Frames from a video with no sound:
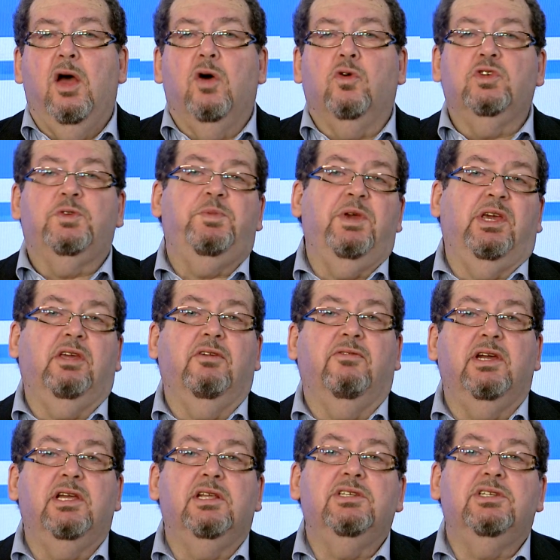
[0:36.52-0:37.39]
Успехи
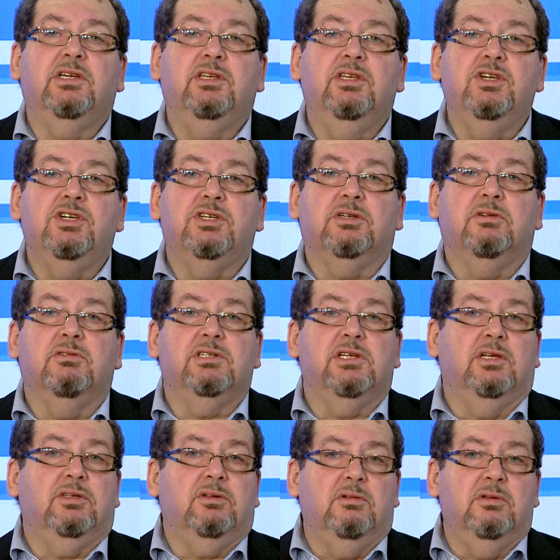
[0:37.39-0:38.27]
военно-технического
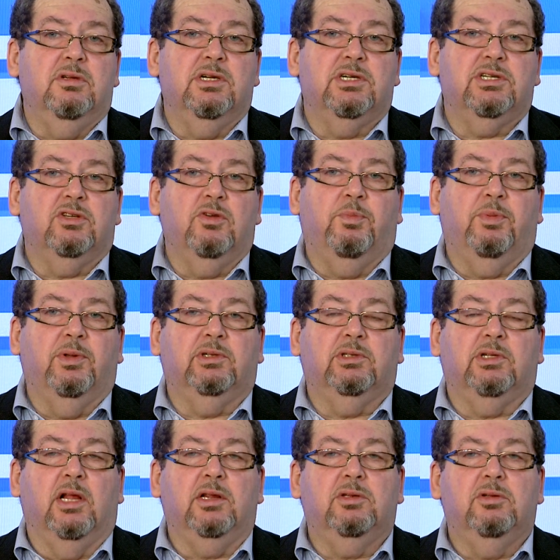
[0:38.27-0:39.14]
сотрудничества
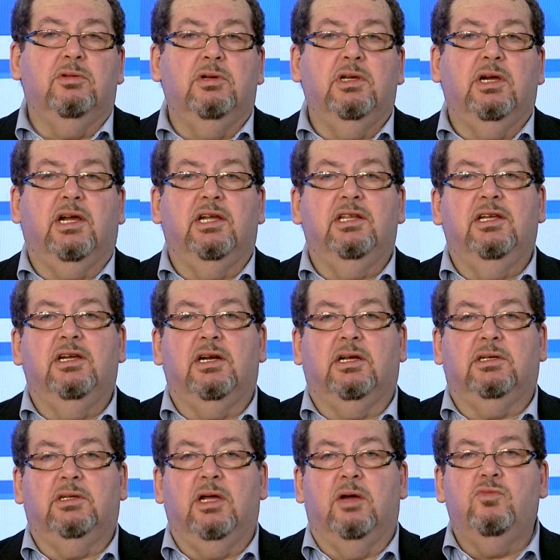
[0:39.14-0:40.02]
подтолкнули КНР
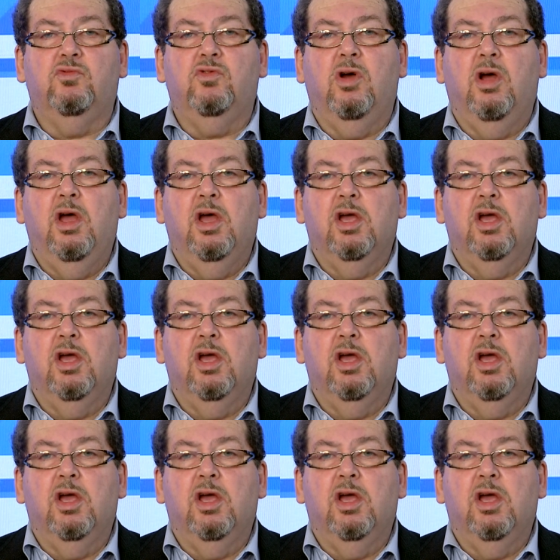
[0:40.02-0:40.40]
к тому,